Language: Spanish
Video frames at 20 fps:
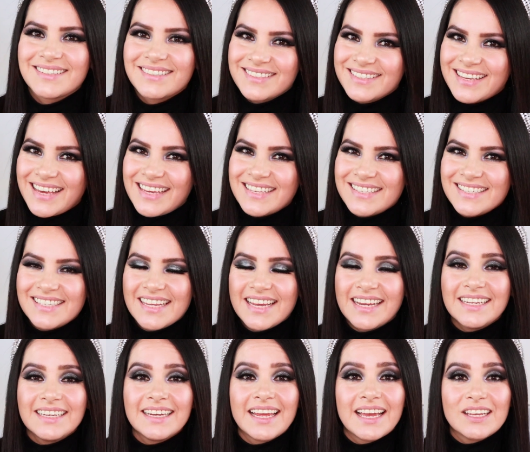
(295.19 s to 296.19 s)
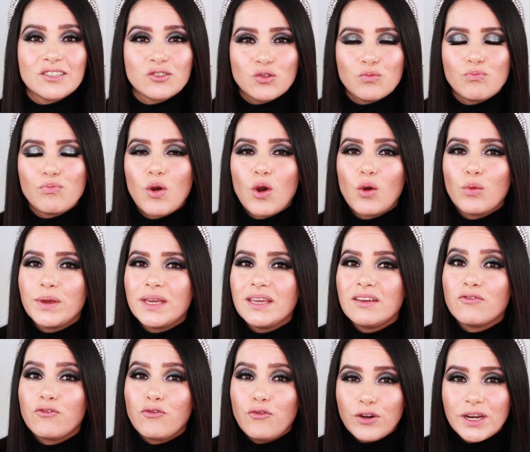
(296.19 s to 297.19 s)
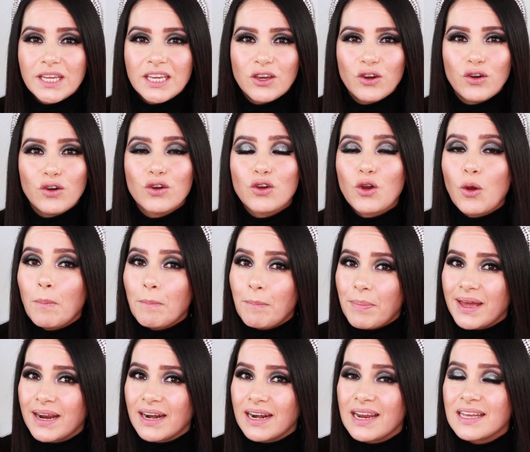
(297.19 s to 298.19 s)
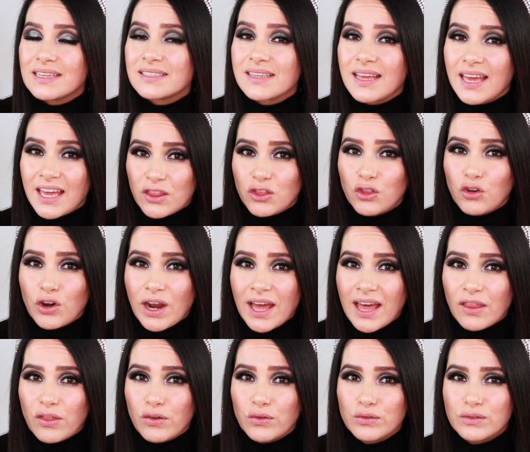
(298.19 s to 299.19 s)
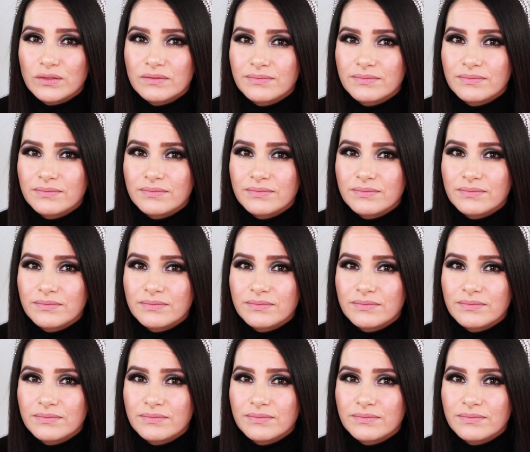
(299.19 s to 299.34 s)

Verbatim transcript: Skin Sane es un móvil frío con perlas en dorado.